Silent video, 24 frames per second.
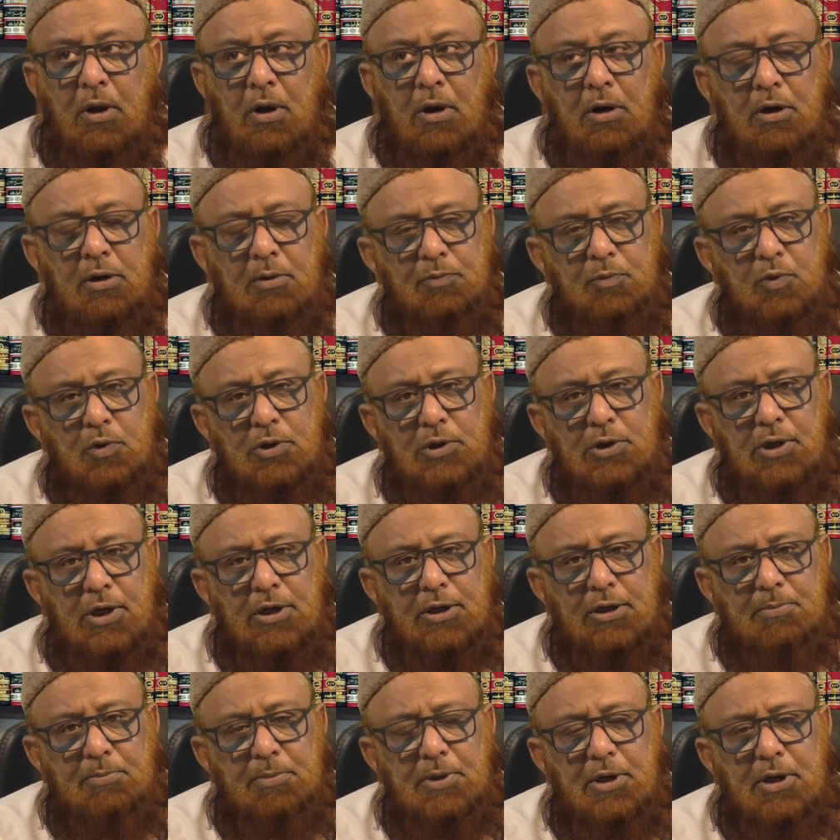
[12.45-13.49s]
अलहमदिल्ला
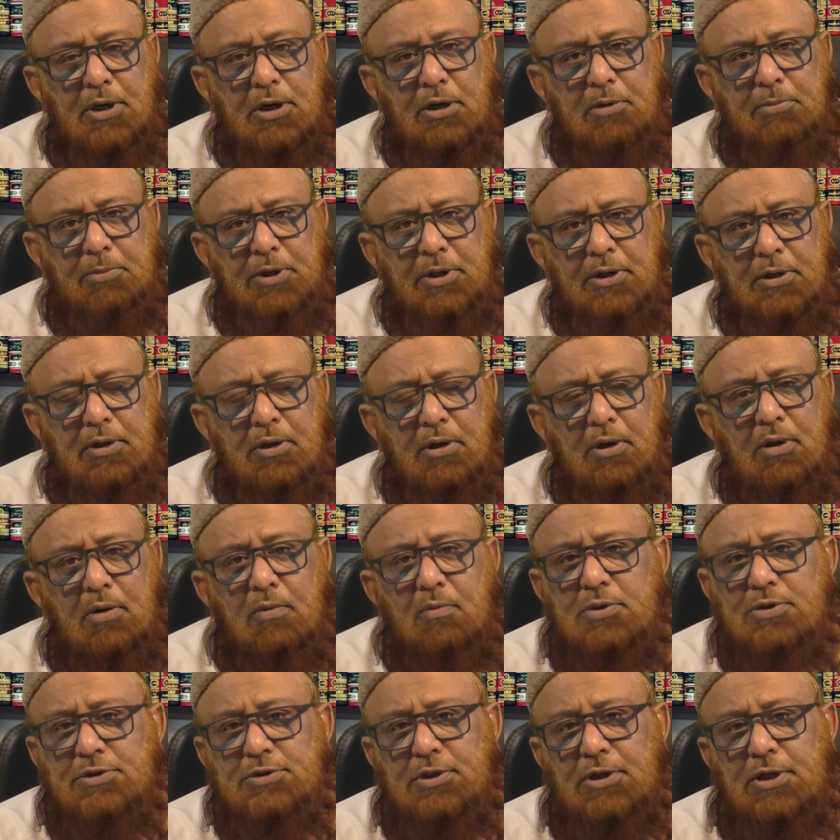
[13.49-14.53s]
रबीआलमीन
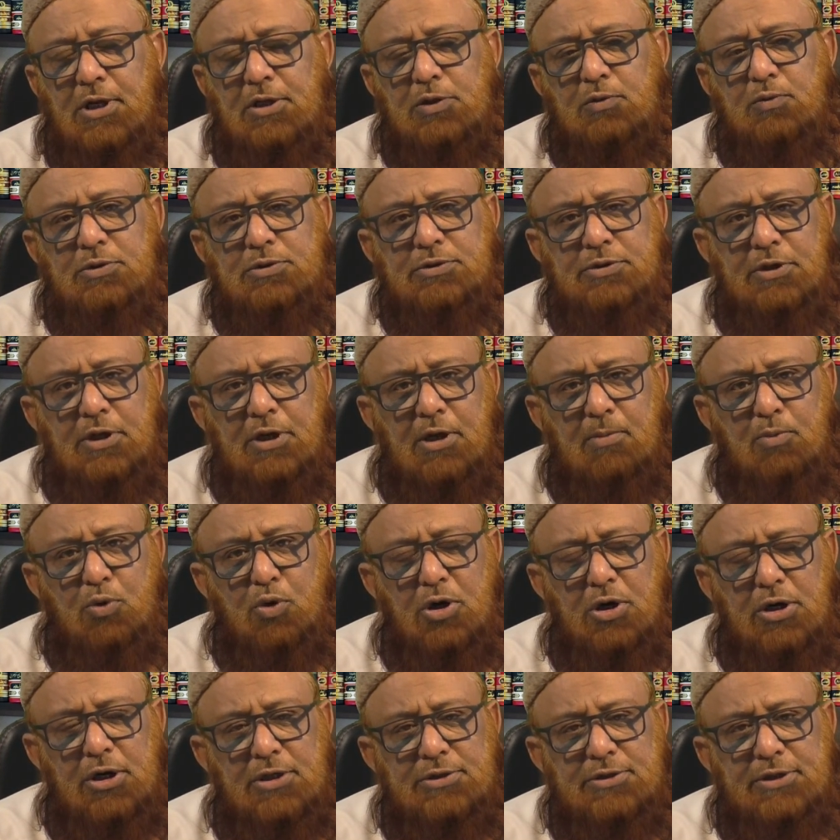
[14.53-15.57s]
वसलात वसलाम
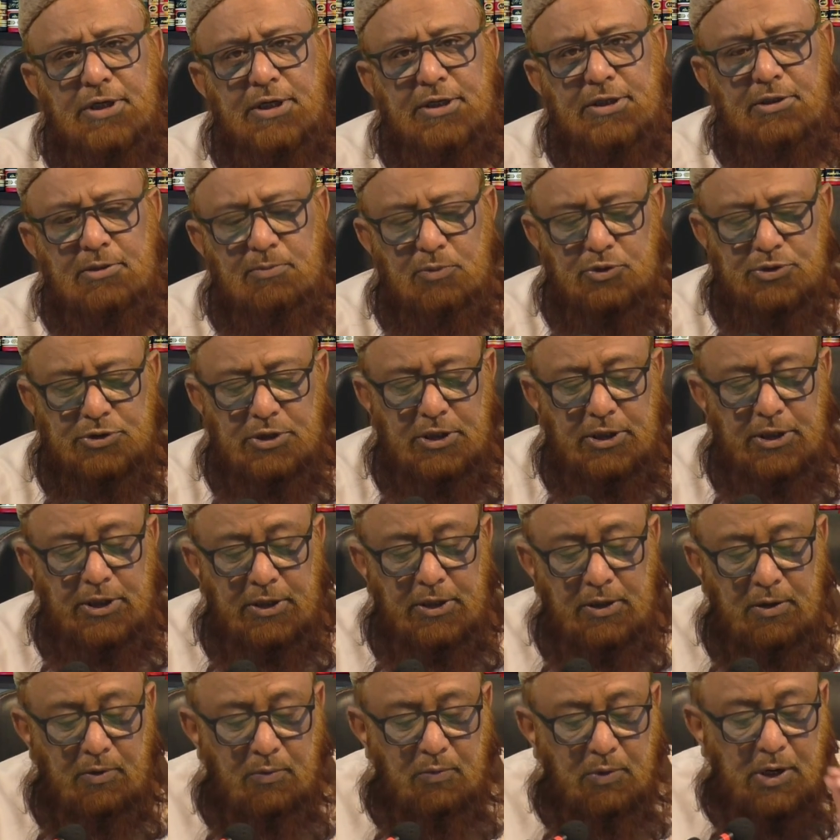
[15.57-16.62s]

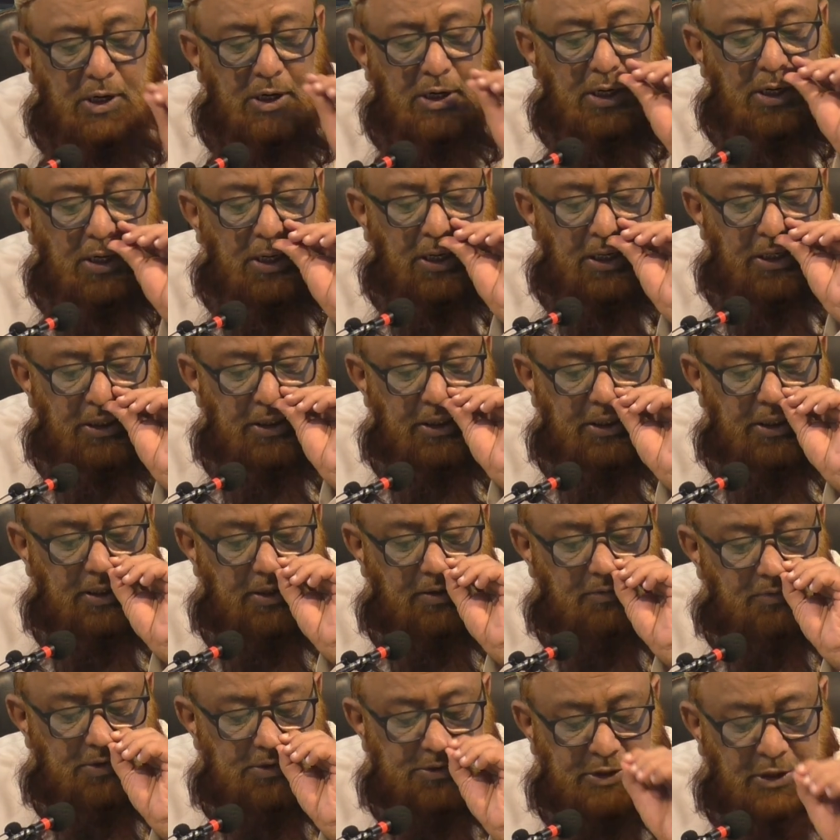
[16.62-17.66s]
सैदमरसलिन वाला आलि
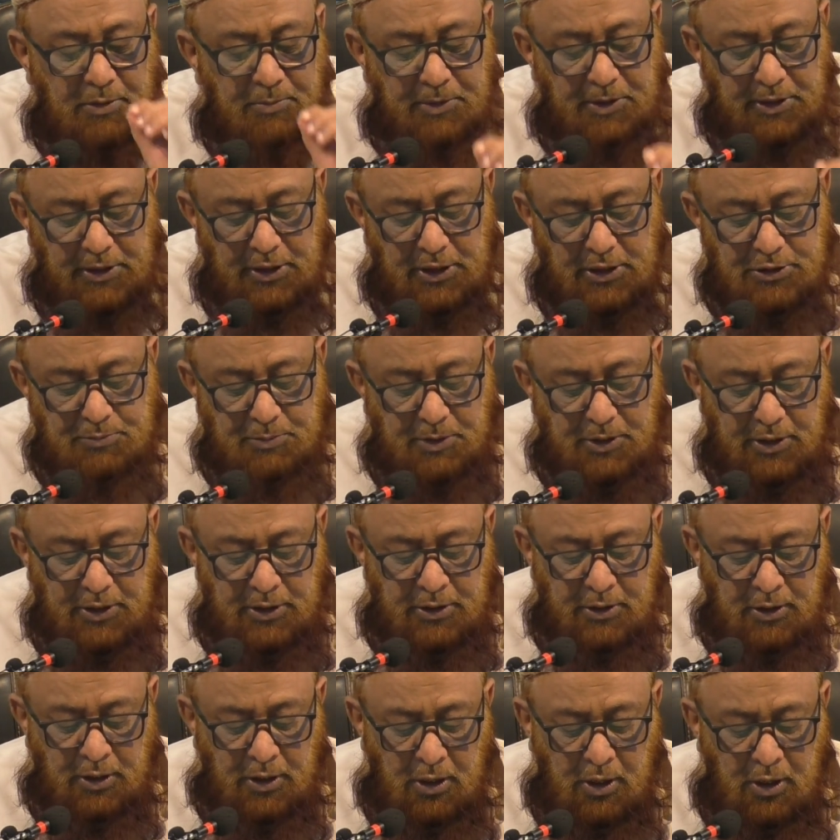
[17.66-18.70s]
वसाहब अजमाइन
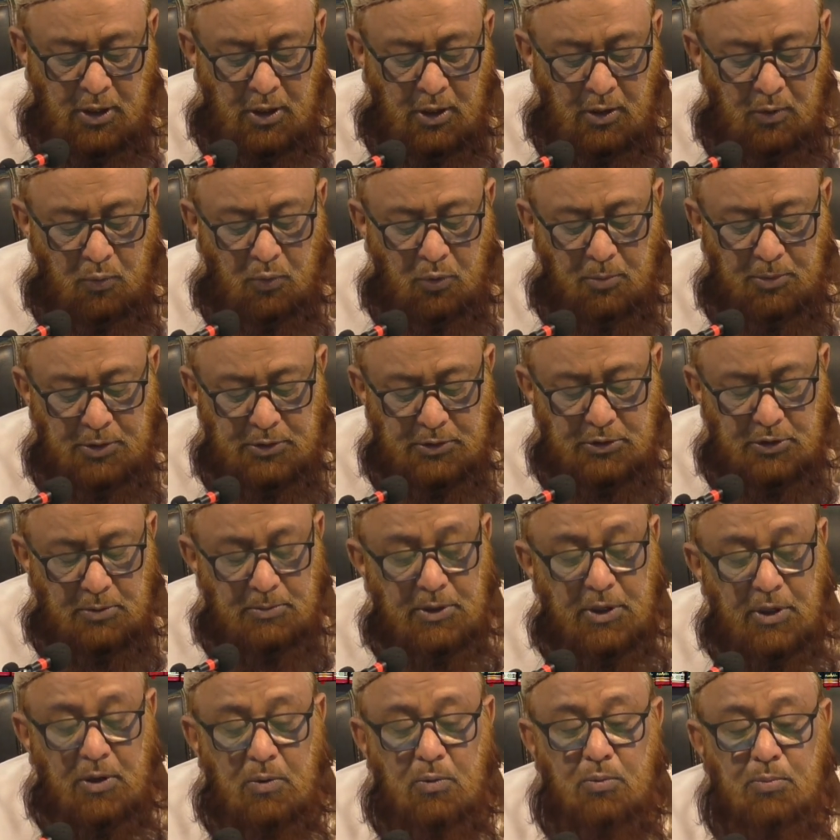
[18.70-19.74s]
वमन तब
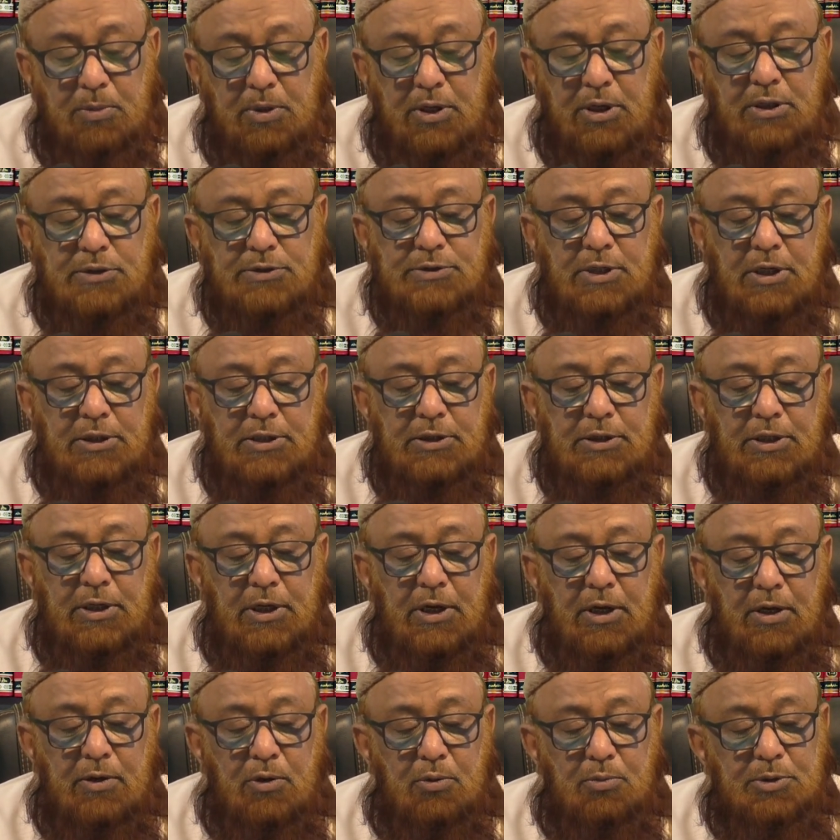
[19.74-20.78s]
अहम बसानिन
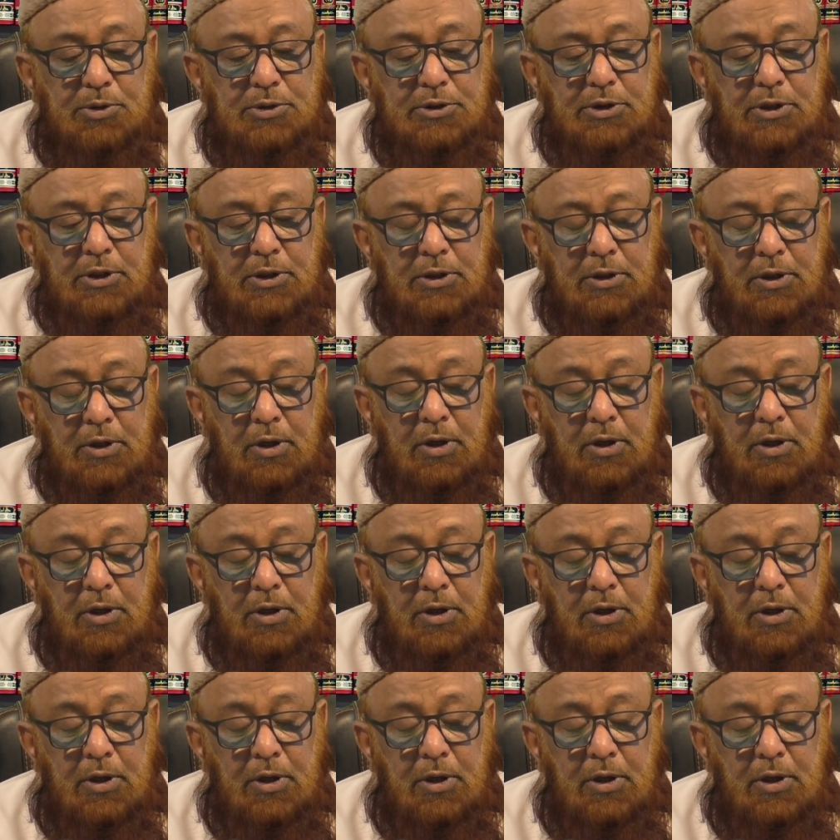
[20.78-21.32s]
अलायोमद्दीन